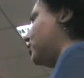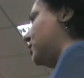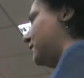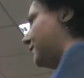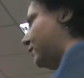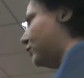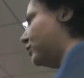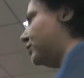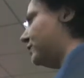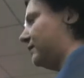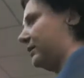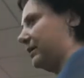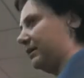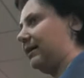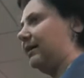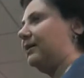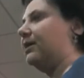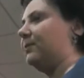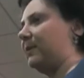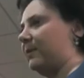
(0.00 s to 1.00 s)
его на
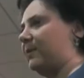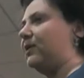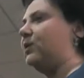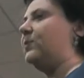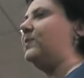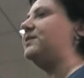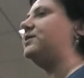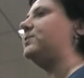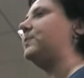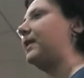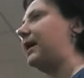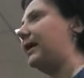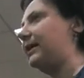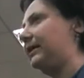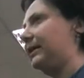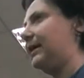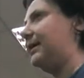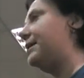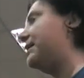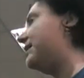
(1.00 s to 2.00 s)
данный момент
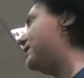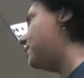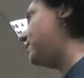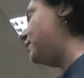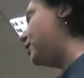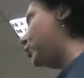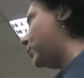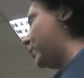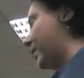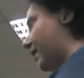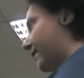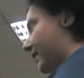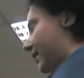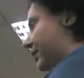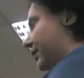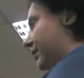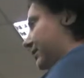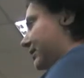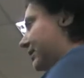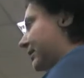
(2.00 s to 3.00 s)
бесплатно, они не имеют права
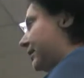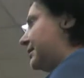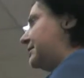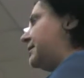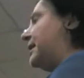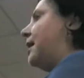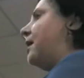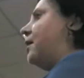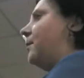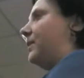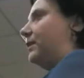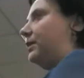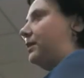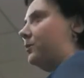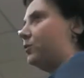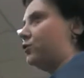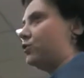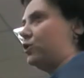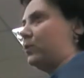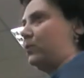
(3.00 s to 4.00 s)
это делать,
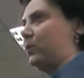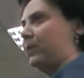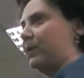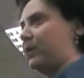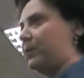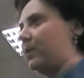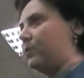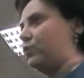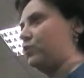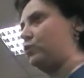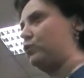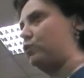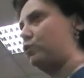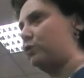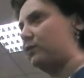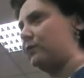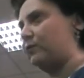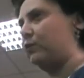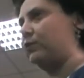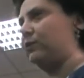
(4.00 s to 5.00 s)
потому что мы понимаем, что
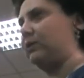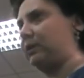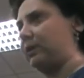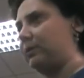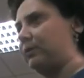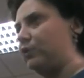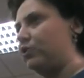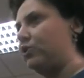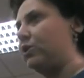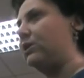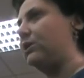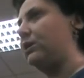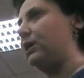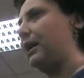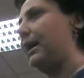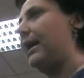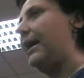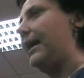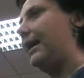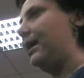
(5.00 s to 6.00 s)
существует эта
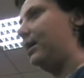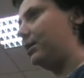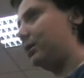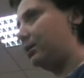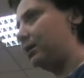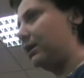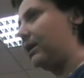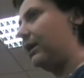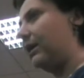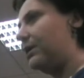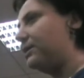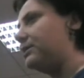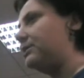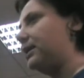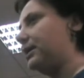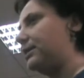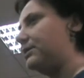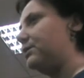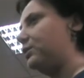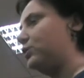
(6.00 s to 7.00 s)
бюджетная э,
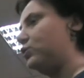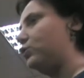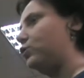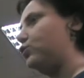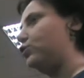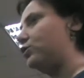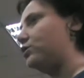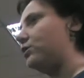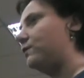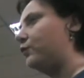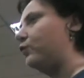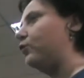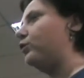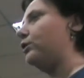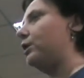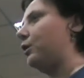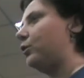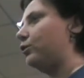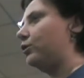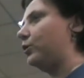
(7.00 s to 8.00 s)
организация, существует
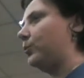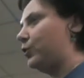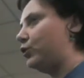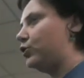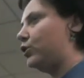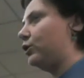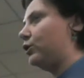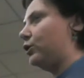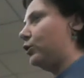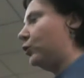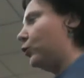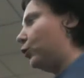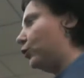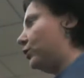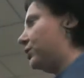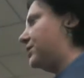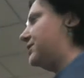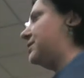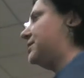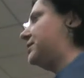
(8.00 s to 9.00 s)
какой-то бюджетный
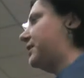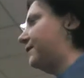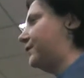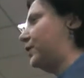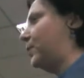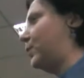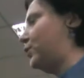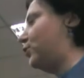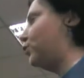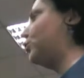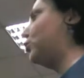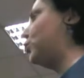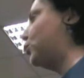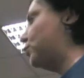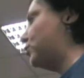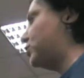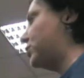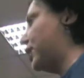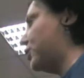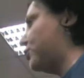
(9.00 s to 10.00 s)
кодекс, и завтра придет
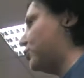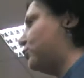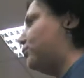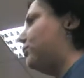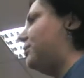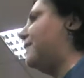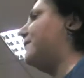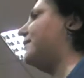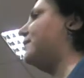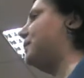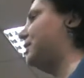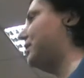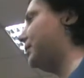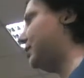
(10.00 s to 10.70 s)
КРУ и скажет, куда вы дели